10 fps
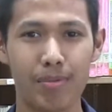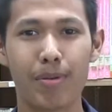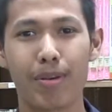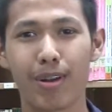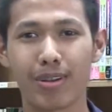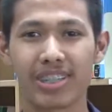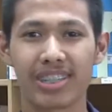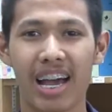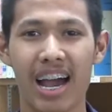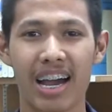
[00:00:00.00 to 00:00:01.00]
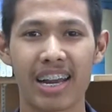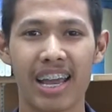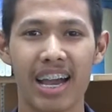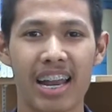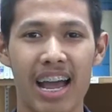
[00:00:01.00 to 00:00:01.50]
ผมก็ลองศึกษาใน
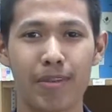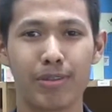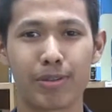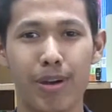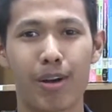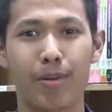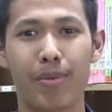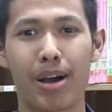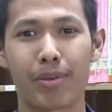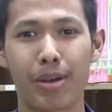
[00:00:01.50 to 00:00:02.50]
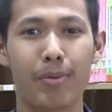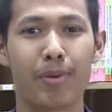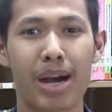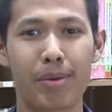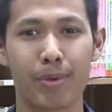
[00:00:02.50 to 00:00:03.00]
คณะวิศวะของมหาวิทยาลัย
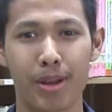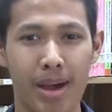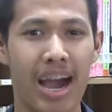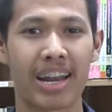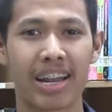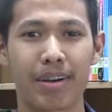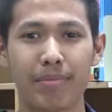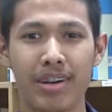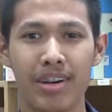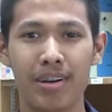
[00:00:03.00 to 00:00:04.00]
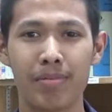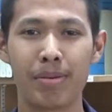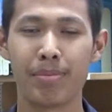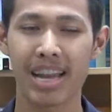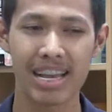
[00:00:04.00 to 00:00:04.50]
บุรพาเนี่ยครับ
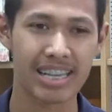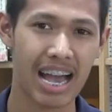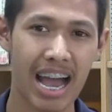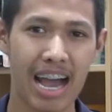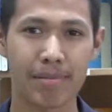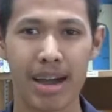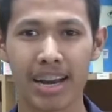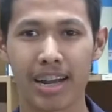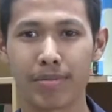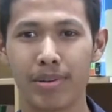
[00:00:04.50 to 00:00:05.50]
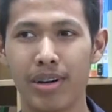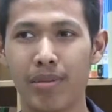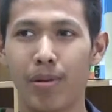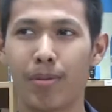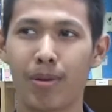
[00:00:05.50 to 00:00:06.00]
มันมีหลายสาขามากนะครับ
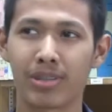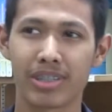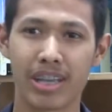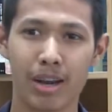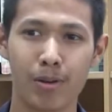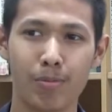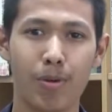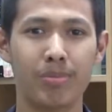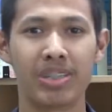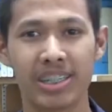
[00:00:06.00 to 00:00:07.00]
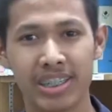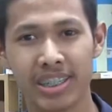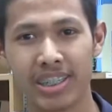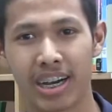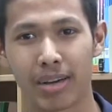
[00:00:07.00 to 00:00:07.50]
ผมลองศึกษาดู ผมเจอ
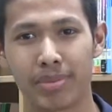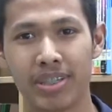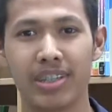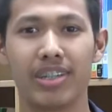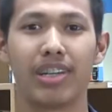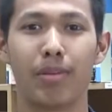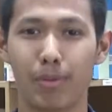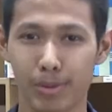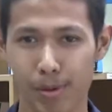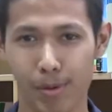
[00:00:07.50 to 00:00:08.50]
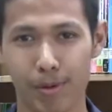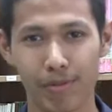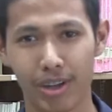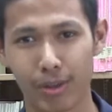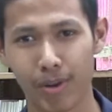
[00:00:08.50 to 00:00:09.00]
ชื่อหนึ่งครับชื่อระบบสมองน
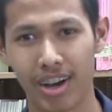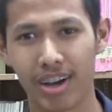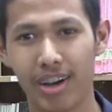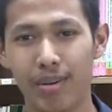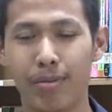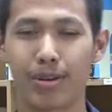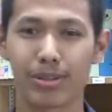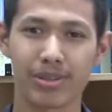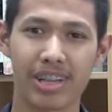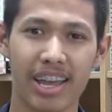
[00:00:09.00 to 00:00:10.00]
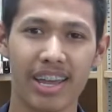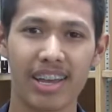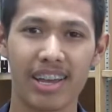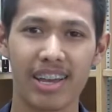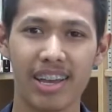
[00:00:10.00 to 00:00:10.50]
ฝังตัว ผมก็สงสัย
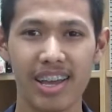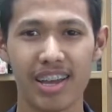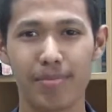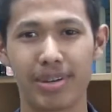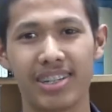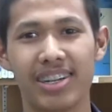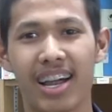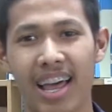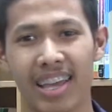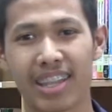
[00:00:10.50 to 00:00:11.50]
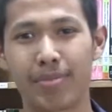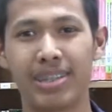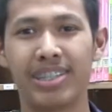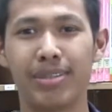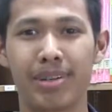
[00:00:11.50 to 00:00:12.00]
เอ๊ะมันคืออะไรทำไม
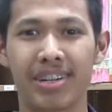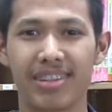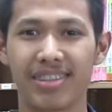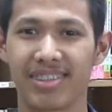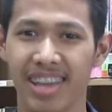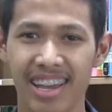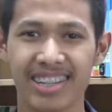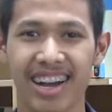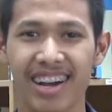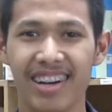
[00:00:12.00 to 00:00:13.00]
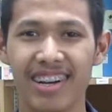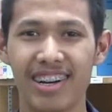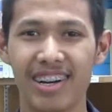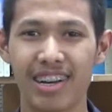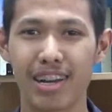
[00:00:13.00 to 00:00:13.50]
ชื่อมันเท่จัง
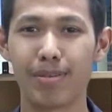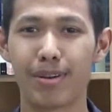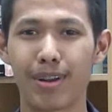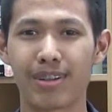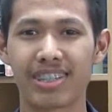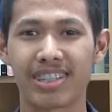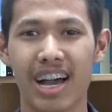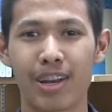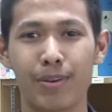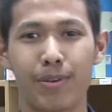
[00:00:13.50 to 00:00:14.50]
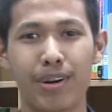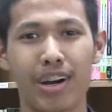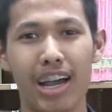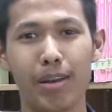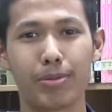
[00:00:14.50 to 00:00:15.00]
แล้วผมก็ลองศึกษาดู
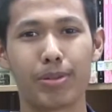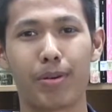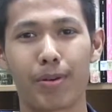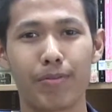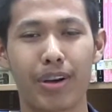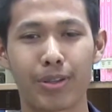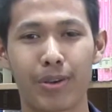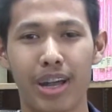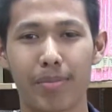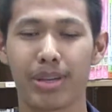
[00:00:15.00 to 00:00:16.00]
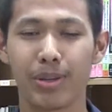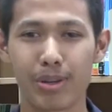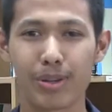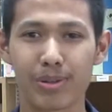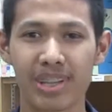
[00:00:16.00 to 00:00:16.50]
ไอ้ระบบสมองคนฝังตัวนะครับมันอยู่
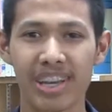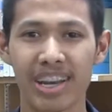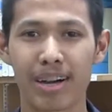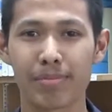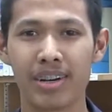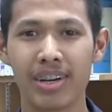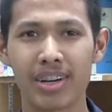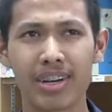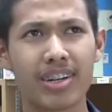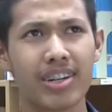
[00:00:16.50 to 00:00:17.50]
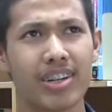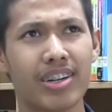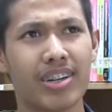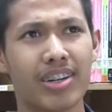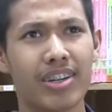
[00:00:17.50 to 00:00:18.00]
ในทุกที่นะครับก็คือ
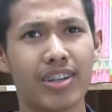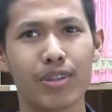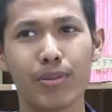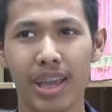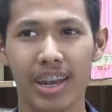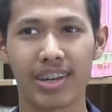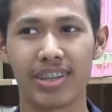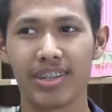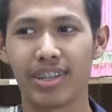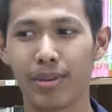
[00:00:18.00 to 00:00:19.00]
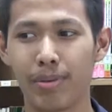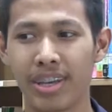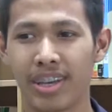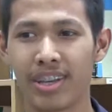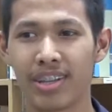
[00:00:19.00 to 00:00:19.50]
ตู้เย็นทีวี